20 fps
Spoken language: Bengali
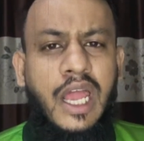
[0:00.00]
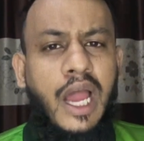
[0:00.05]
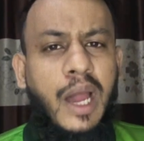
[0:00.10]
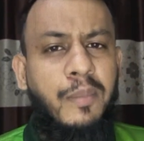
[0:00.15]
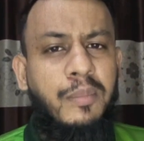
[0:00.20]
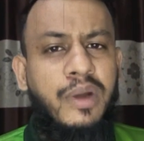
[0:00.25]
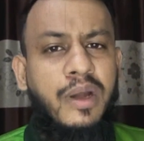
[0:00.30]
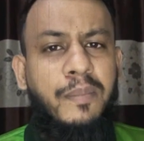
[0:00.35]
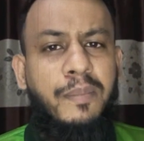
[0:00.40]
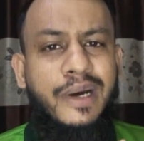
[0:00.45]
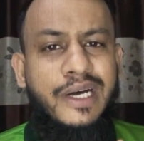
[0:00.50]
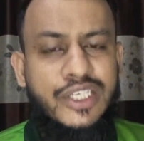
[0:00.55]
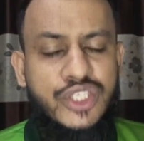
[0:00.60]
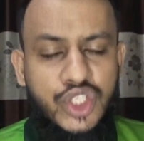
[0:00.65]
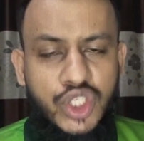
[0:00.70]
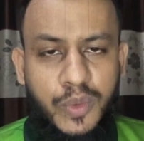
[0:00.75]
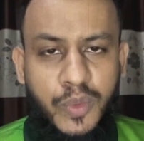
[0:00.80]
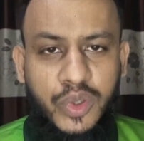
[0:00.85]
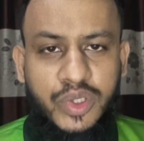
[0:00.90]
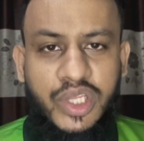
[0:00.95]
আমরা
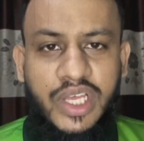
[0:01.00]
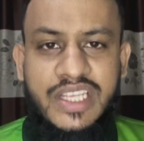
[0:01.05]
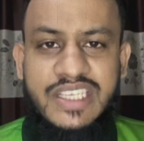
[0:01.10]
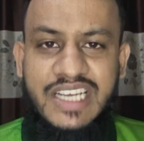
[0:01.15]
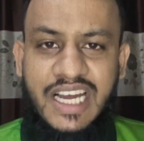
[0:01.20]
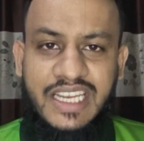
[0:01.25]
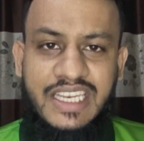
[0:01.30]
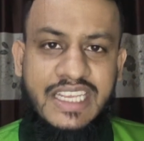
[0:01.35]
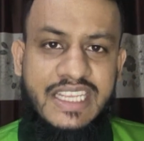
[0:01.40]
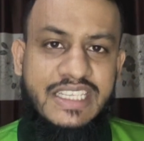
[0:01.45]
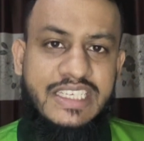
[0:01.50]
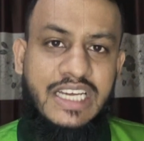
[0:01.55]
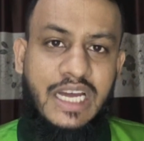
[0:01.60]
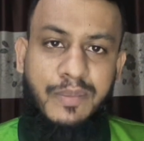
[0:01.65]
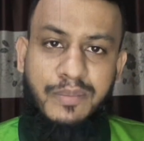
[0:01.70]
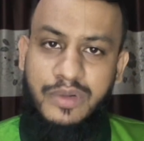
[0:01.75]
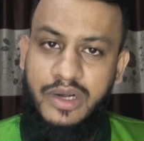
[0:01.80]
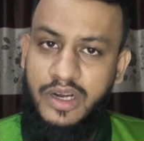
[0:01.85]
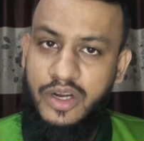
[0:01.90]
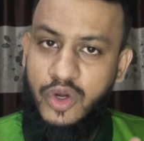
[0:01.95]
বাস্তবতা জানি যে
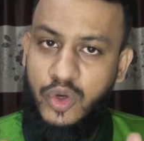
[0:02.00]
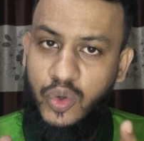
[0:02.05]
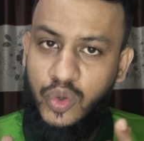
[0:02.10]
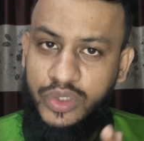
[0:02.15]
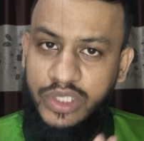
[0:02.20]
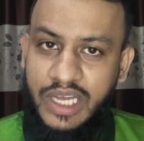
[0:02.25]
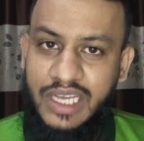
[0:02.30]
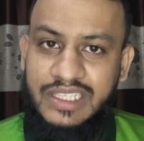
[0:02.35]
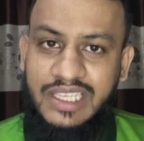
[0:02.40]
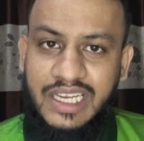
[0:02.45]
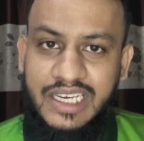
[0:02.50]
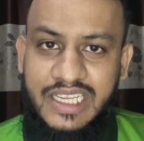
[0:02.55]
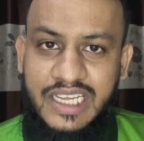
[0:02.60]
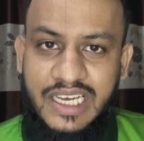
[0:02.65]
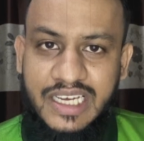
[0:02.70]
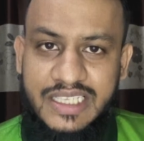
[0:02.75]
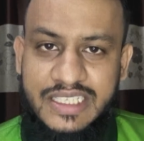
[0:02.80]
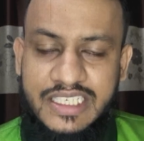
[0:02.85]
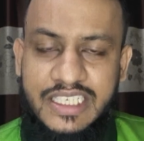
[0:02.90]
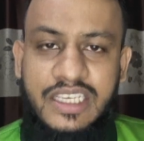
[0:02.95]
আমরা কোথায় দাঁড়িয়ে
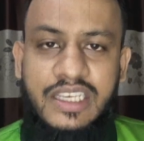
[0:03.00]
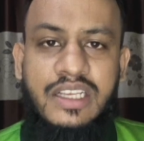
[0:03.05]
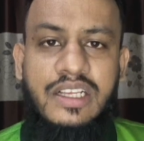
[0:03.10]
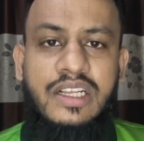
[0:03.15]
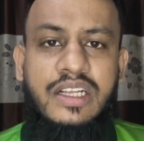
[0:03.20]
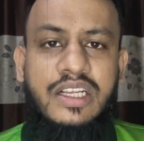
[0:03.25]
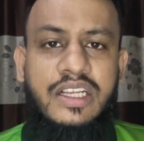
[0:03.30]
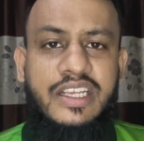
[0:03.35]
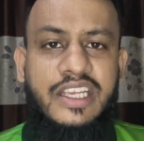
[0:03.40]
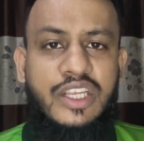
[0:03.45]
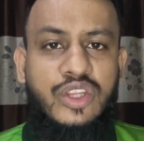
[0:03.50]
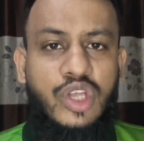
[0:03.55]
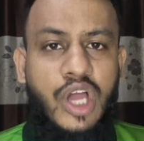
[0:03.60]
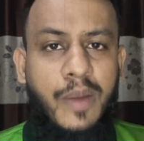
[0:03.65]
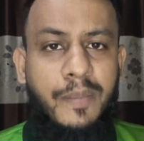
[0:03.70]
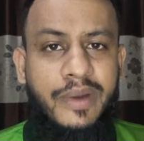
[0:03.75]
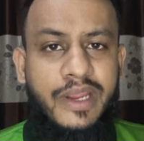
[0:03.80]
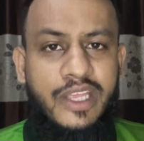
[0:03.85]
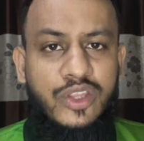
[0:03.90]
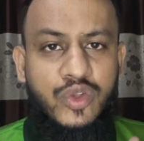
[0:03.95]
আছি কিন্তু
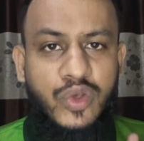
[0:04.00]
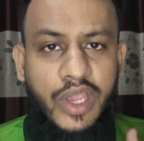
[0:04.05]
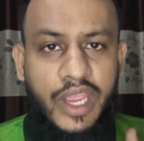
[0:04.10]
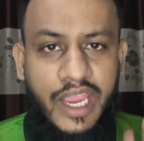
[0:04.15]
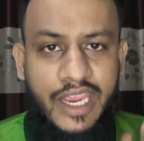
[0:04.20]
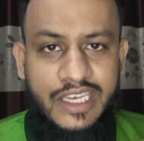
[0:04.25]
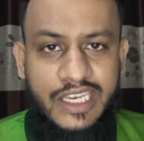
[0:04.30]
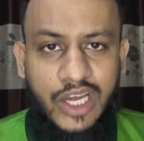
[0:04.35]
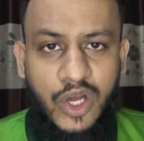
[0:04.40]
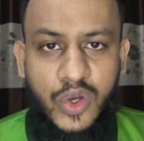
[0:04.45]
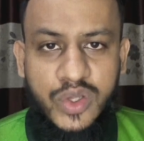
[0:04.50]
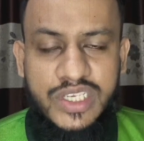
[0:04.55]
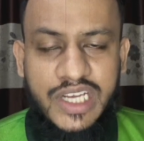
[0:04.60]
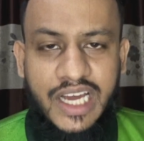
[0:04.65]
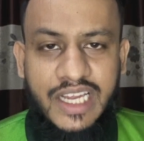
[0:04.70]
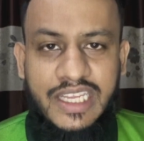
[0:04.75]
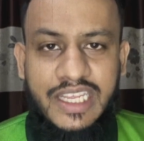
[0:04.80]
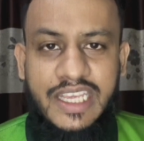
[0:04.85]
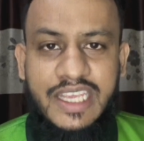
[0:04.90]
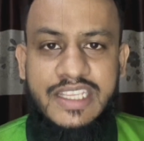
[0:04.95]
আমরা কিন্তু এটাও
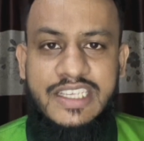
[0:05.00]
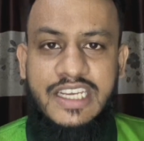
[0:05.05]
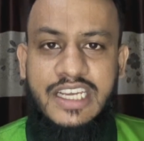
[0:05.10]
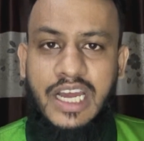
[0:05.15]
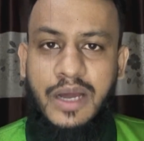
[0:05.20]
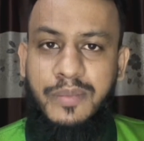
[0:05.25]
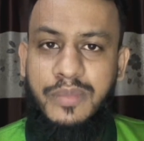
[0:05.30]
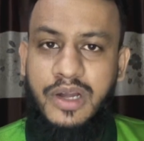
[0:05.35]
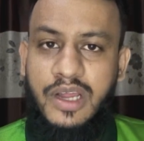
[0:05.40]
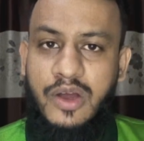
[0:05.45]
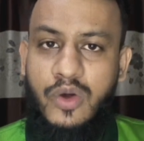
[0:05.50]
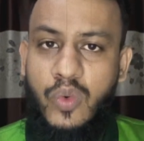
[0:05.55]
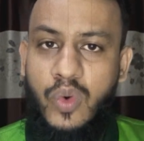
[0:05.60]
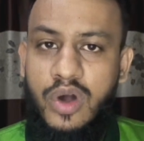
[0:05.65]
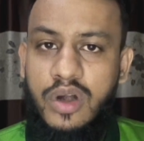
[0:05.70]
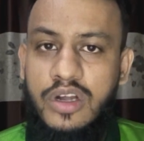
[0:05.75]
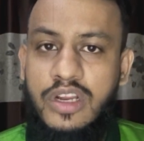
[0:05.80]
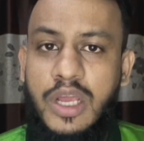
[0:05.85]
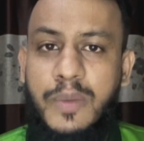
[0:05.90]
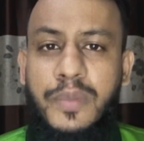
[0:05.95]
জানি যে আমরা
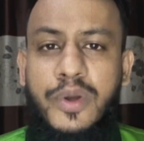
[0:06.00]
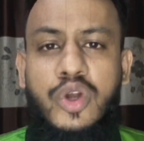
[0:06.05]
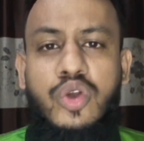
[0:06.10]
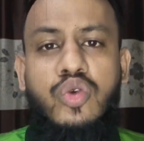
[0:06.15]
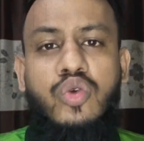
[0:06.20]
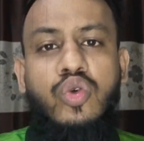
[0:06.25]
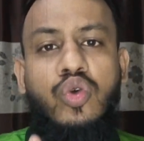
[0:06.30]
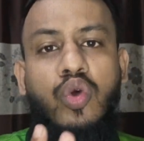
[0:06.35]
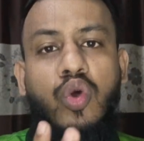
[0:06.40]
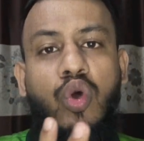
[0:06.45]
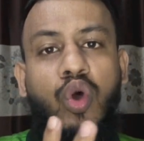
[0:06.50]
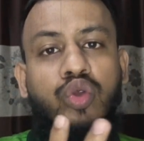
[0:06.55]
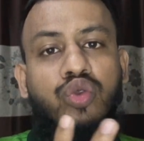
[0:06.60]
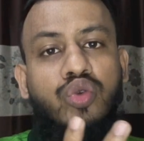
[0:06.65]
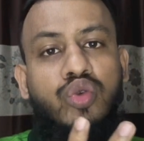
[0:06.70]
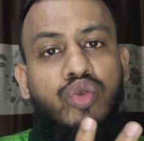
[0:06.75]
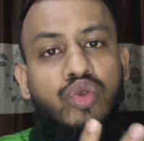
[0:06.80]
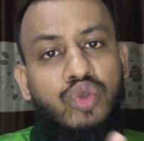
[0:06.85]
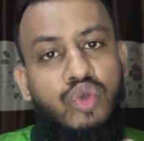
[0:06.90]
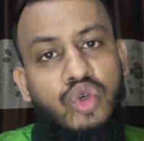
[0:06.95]
ওয়ার্ল্ড কাপের কত
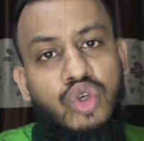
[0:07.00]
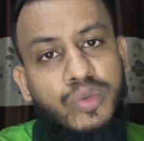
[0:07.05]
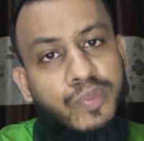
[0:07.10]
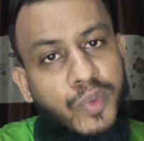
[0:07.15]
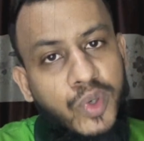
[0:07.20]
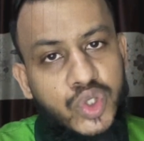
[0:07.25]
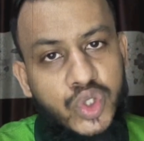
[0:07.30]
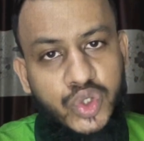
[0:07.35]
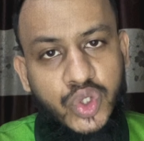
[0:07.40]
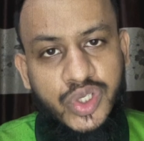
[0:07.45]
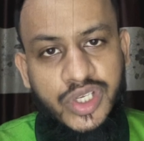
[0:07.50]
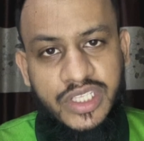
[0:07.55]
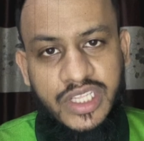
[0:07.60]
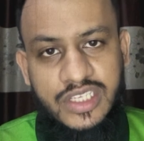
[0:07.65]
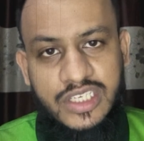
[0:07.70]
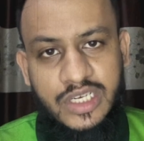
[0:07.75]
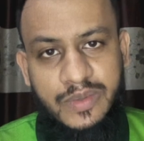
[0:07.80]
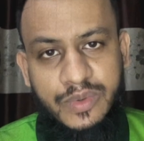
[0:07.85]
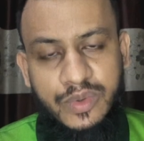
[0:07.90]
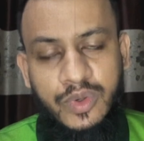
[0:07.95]
দূর পর্যন্ত যেতে
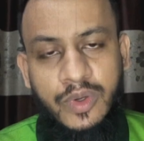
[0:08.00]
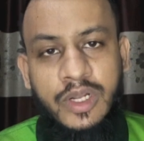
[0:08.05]
যাব